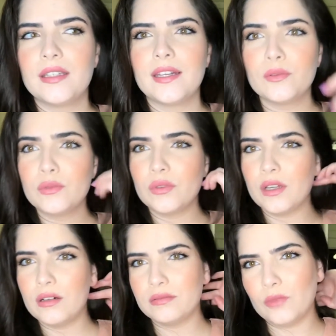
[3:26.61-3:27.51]
querendo ou
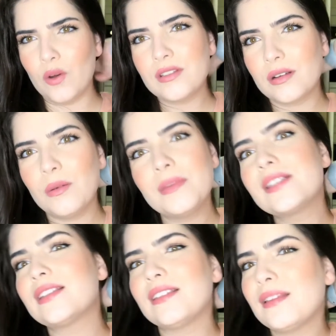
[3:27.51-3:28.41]
não, nossa, como
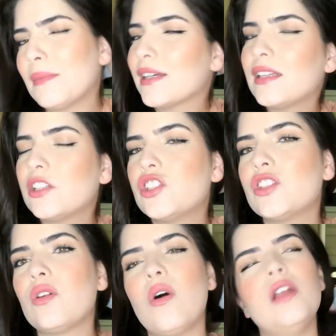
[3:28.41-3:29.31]
assim demaquilante
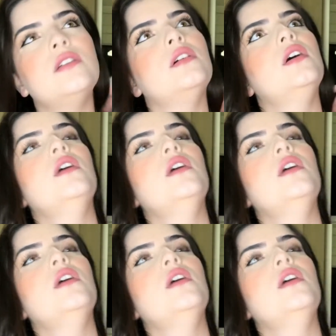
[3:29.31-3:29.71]
em óleo?